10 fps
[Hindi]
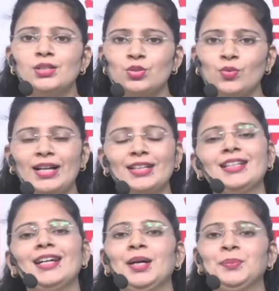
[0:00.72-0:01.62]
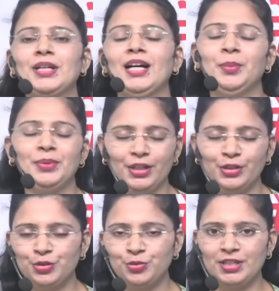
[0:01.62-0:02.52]
स्वागत है आपका हमारे
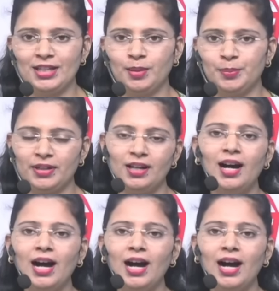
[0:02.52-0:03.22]
YouTube चैनल पर